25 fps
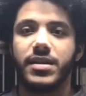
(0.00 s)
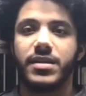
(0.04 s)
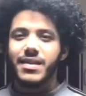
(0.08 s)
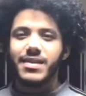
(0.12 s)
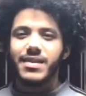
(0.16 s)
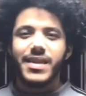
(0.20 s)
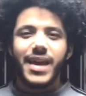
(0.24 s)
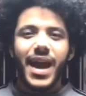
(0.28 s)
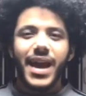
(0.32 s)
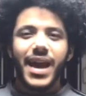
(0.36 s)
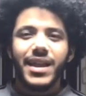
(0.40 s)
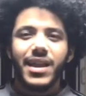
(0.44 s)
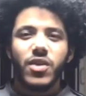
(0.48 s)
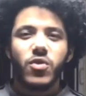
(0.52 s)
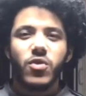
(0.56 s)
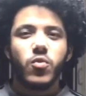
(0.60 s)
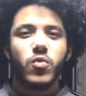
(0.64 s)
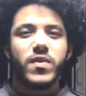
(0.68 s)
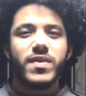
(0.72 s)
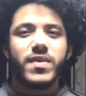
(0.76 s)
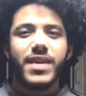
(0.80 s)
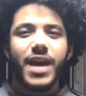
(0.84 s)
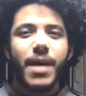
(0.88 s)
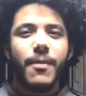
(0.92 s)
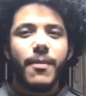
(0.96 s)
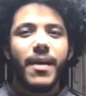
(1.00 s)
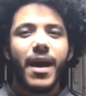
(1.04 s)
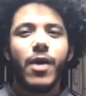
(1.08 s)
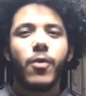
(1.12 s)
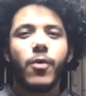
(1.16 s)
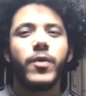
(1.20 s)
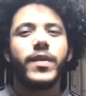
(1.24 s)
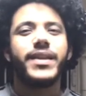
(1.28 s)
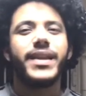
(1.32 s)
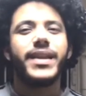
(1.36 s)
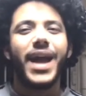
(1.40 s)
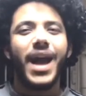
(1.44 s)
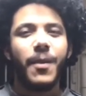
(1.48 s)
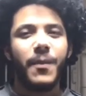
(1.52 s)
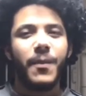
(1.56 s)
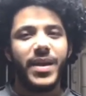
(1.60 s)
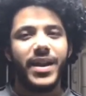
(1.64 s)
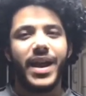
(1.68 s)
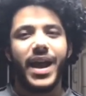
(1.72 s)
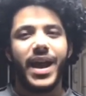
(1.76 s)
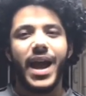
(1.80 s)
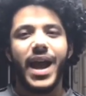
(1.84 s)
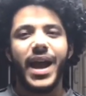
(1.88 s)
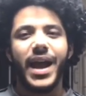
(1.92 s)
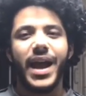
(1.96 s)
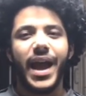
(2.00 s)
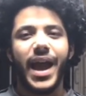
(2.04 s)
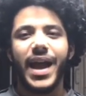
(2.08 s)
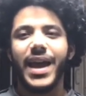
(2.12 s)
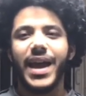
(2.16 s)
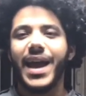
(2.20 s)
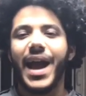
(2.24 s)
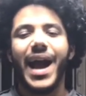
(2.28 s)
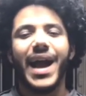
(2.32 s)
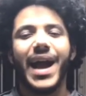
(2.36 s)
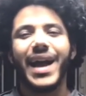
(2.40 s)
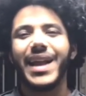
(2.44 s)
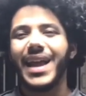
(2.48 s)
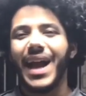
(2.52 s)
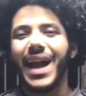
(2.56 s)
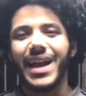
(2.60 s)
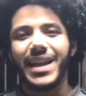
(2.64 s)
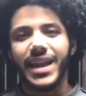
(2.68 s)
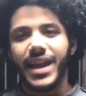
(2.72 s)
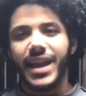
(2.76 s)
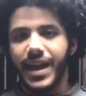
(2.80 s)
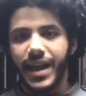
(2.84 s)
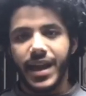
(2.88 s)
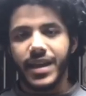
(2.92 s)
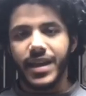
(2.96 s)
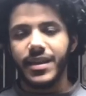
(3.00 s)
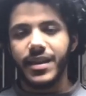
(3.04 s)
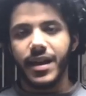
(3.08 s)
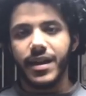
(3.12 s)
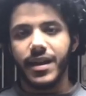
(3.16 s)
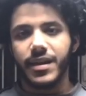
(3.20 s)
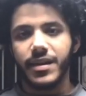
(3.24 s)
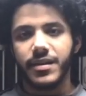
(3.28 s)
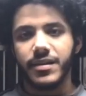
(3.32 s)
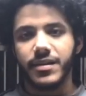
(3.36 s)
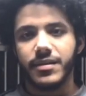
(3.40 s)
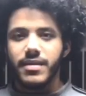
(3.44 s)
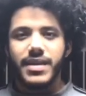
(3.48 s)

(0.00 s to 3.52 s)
سادس وسابع وثامن حاجة هي حاجات عادية جدا